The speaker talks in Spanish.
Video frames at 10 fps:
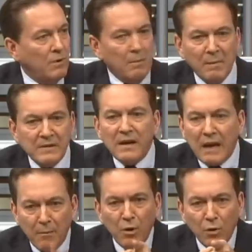a mí me dice
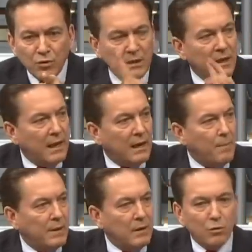capo, yo le digo, usted tiene que
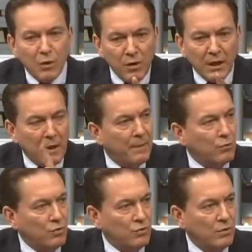respetar, usted es un
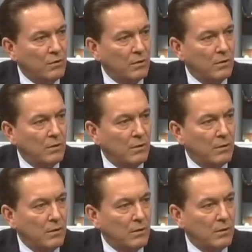irrespetuoso.
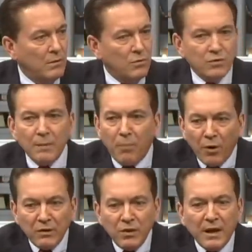Entonces,
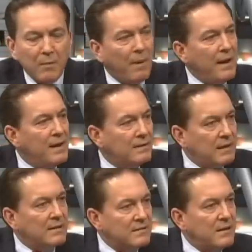por eso es que el país
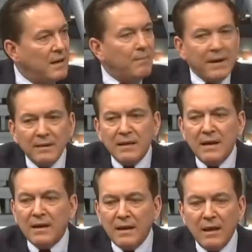está así, el país está
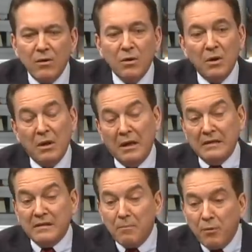enredado
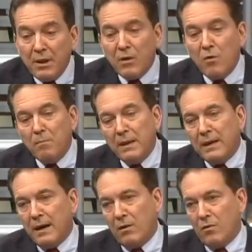y se puede
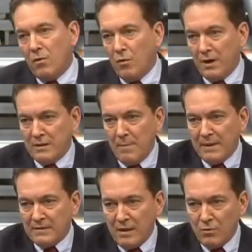complicar con lo que está
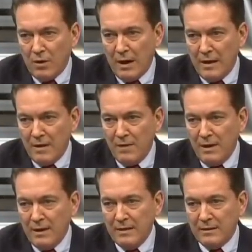pasando a
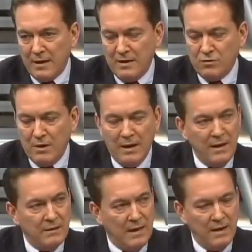nivel internacional
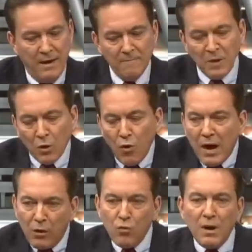en Italia, con
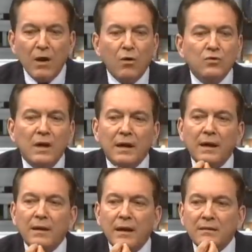algunas cosas
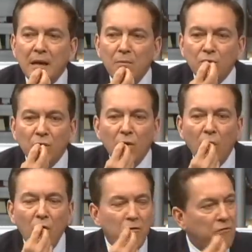que estamos
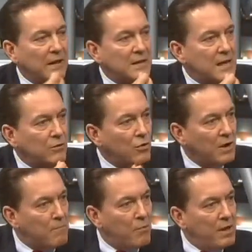olfateando
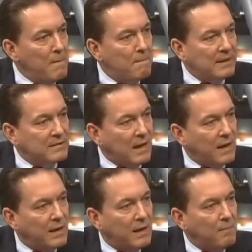que pueden
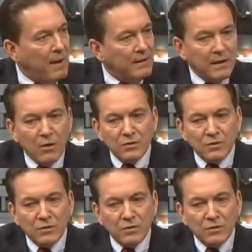pasar en el país.